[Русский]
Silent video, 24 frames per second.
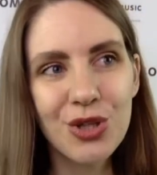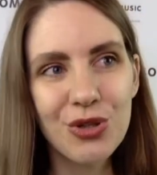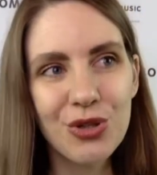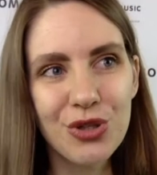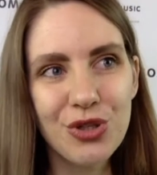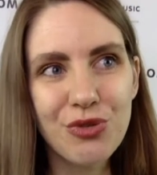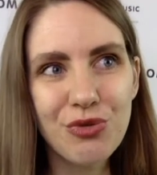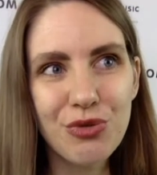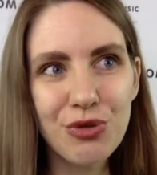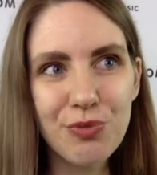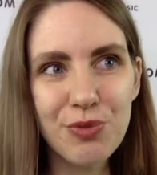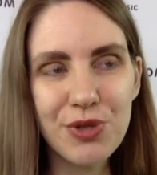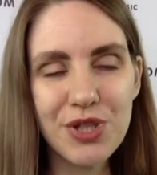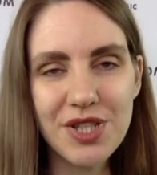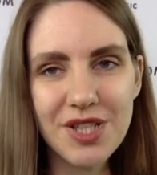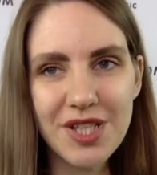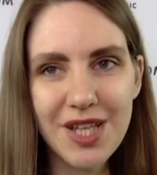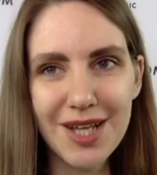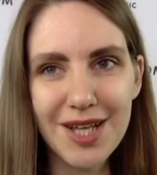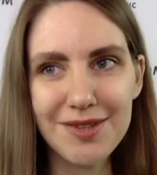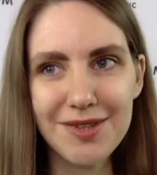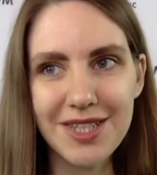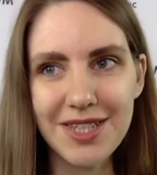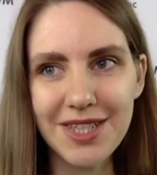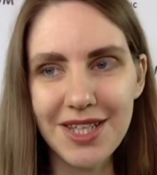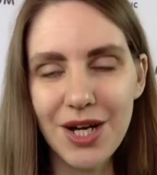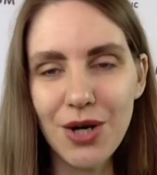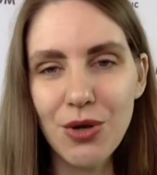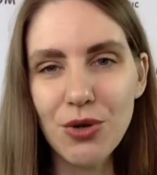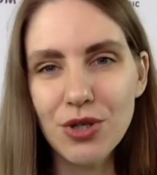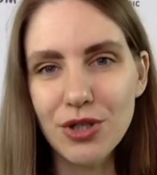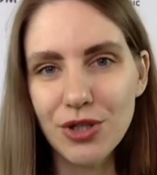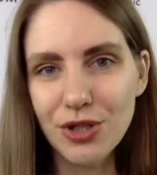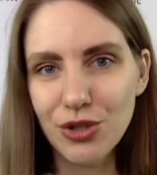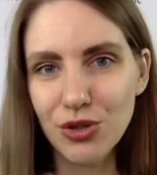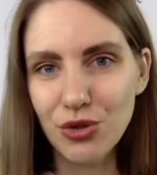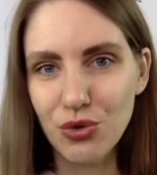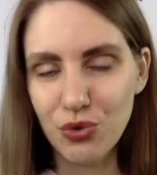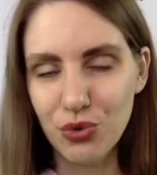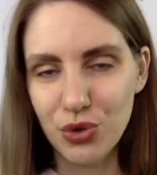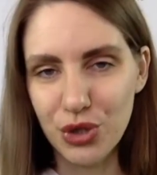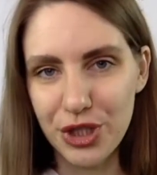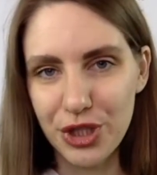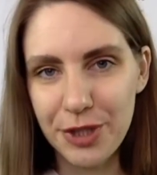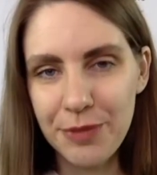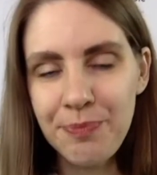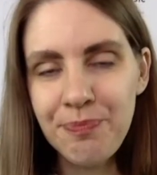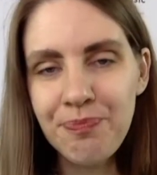То есть вот представьте, я около
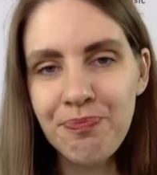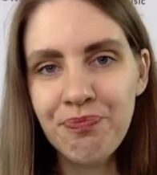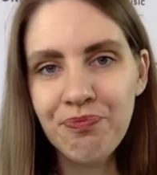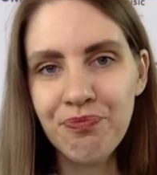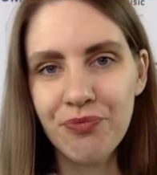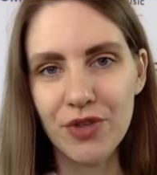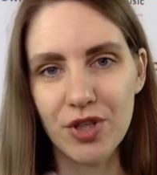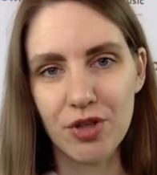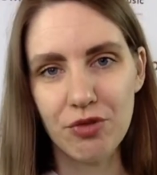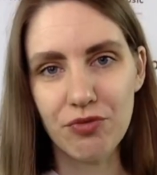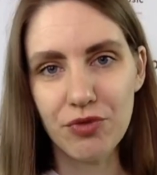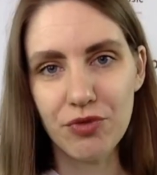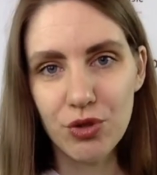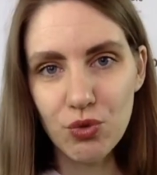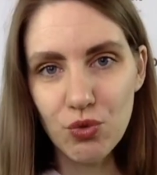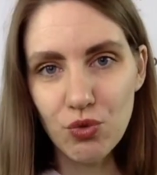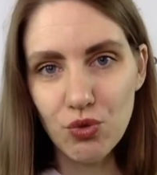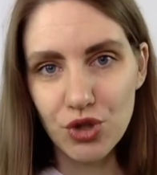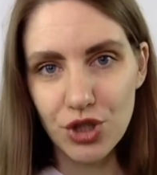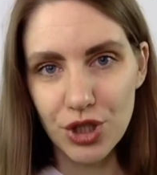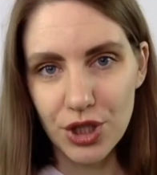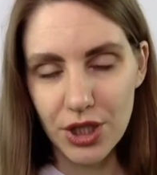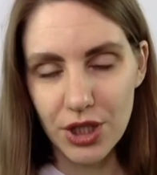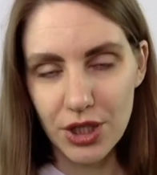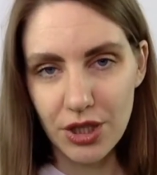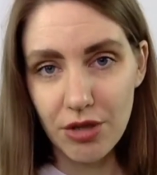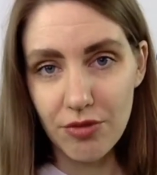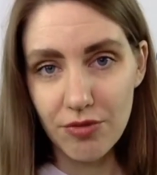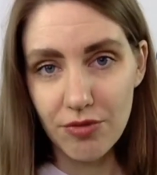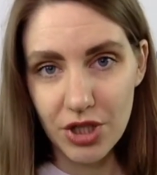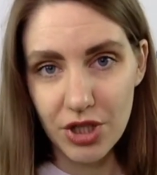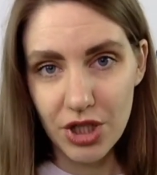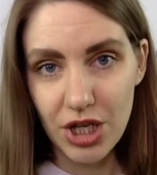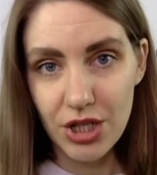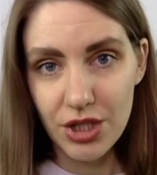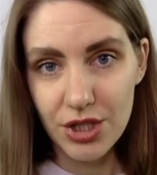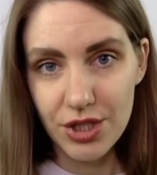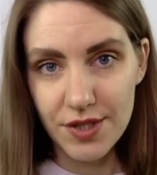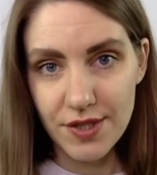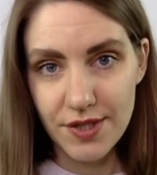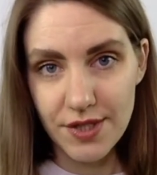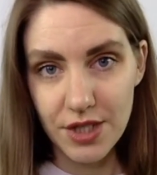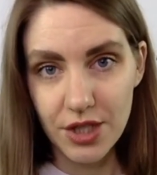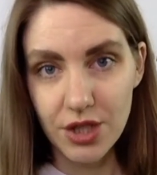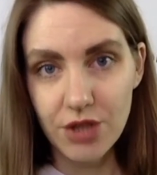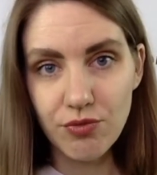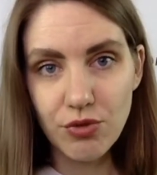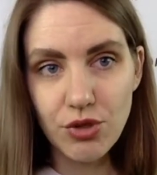года веду уже канал «Вокальный
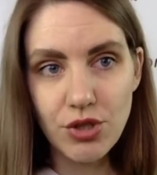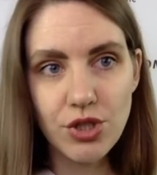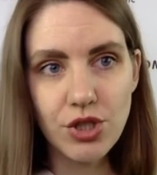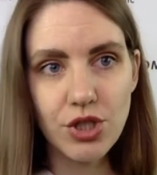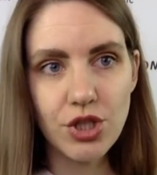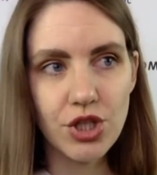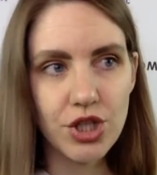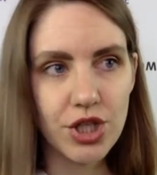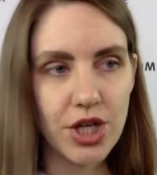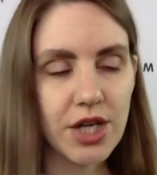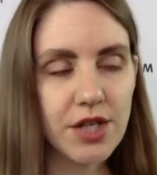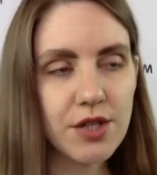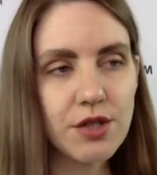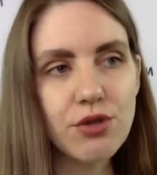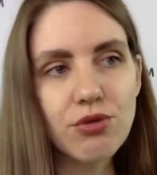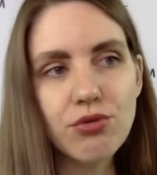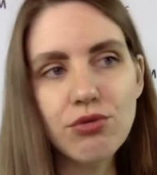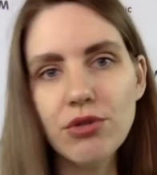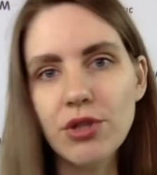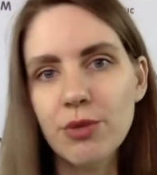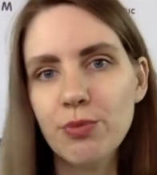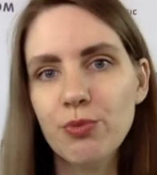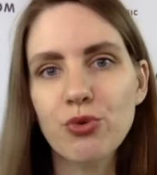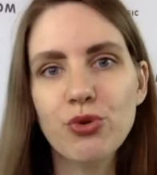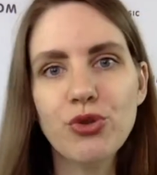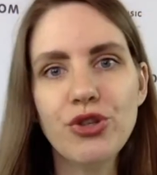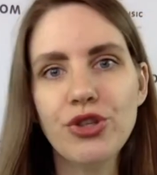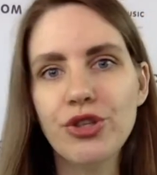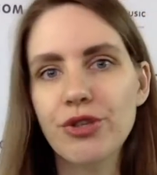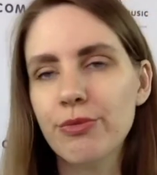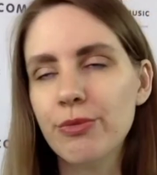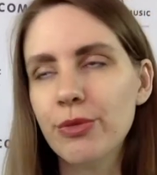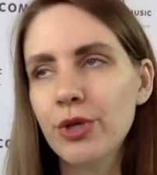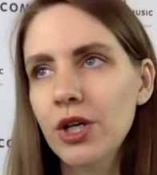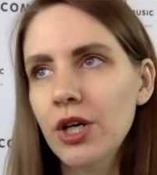дзен», и вот сейчас, ну, допустим,